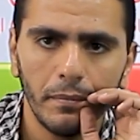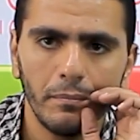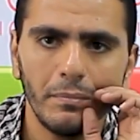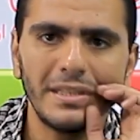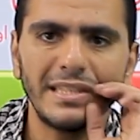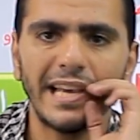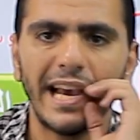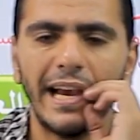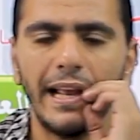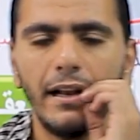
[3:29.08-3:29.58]

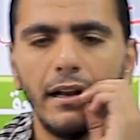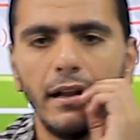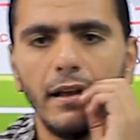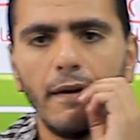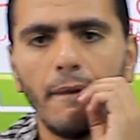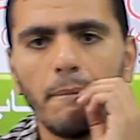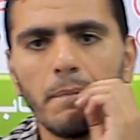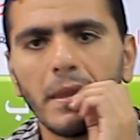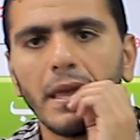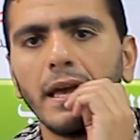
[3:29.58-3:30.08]
مثال
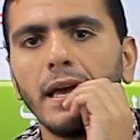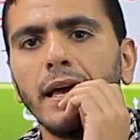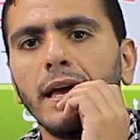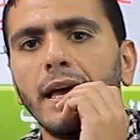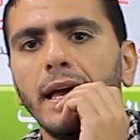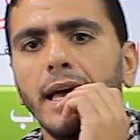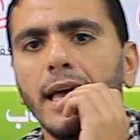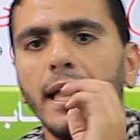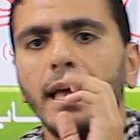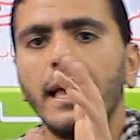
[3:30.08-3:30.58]

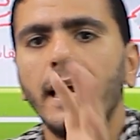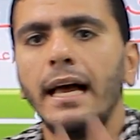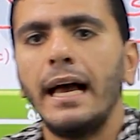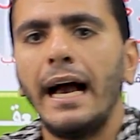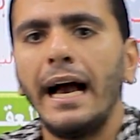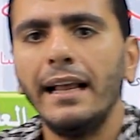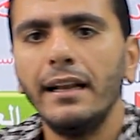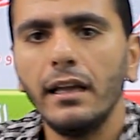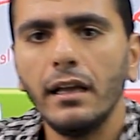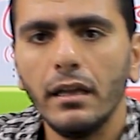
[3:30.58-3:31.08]

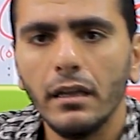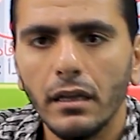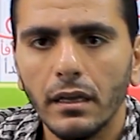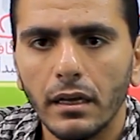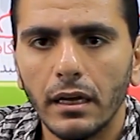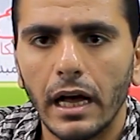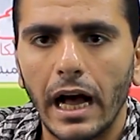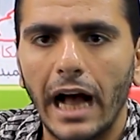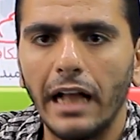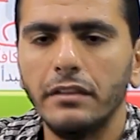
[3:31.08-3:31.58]
انا
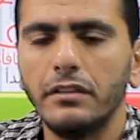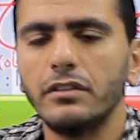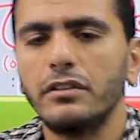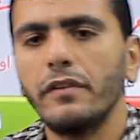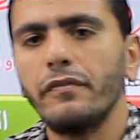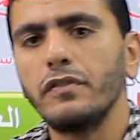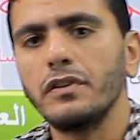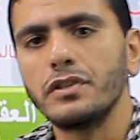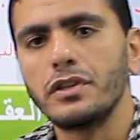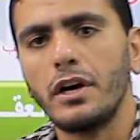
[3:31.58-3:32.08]
عندي
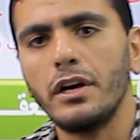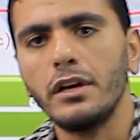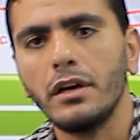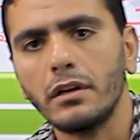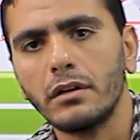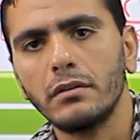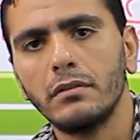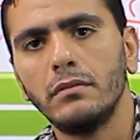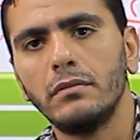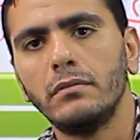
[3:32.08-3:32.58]
طفل
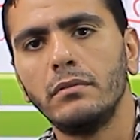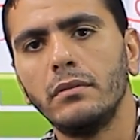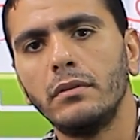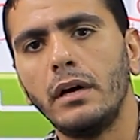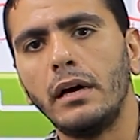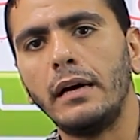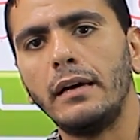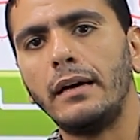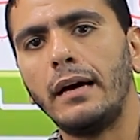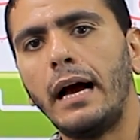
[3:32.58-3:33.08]
صغير
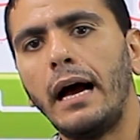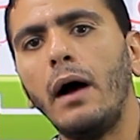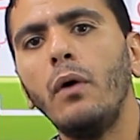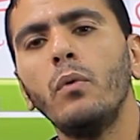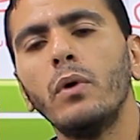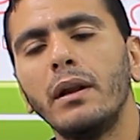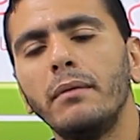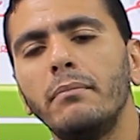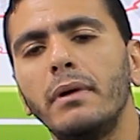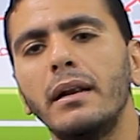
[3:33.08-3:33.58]

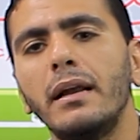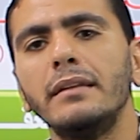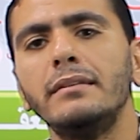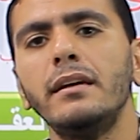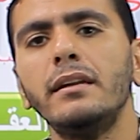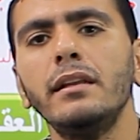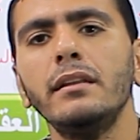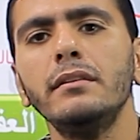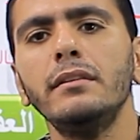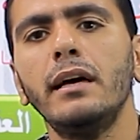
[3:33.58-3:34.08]
اول لما
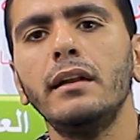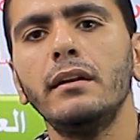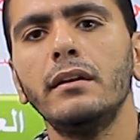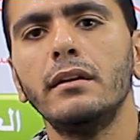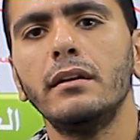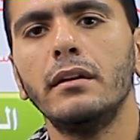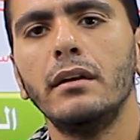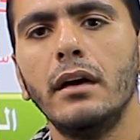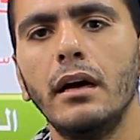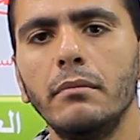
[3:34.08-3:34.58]
الاذان ادن
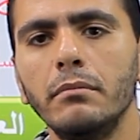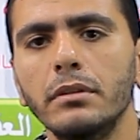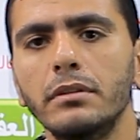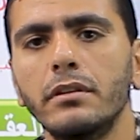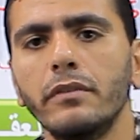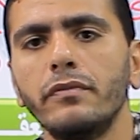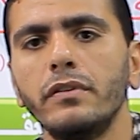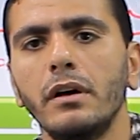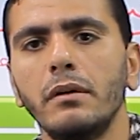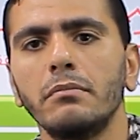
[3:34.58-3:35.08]
قام
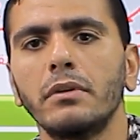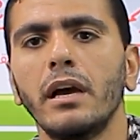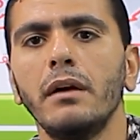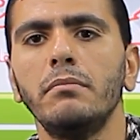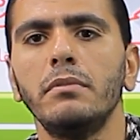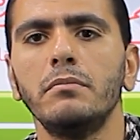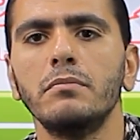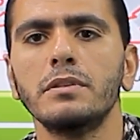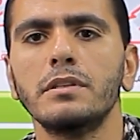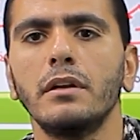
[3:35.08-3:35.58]
الطفل قام
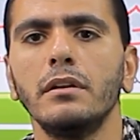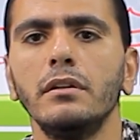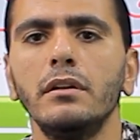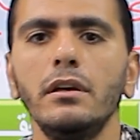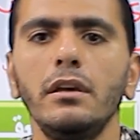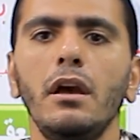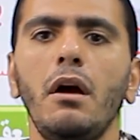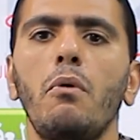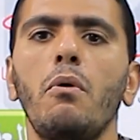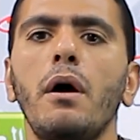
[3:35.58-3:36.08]
جايب
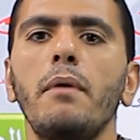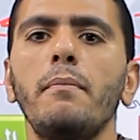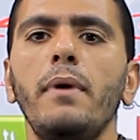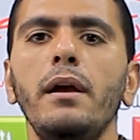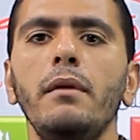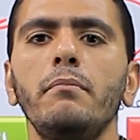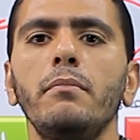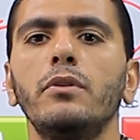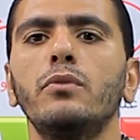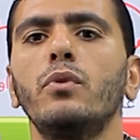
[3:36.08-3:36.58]
المصليه وقام
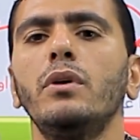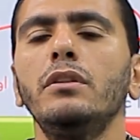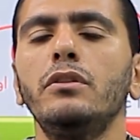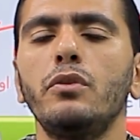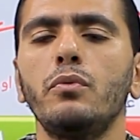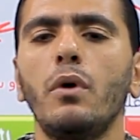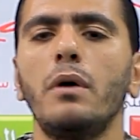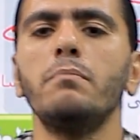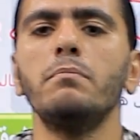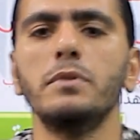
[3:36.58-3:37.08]
قايم
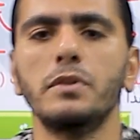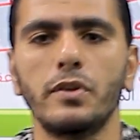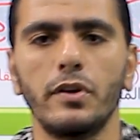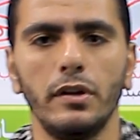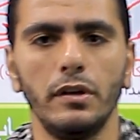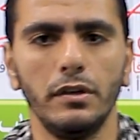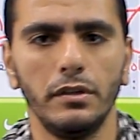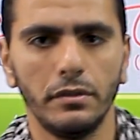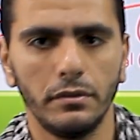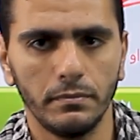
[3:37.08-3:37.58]
متوضي وقام
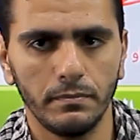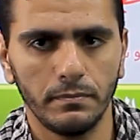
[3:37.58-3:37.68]
مصلي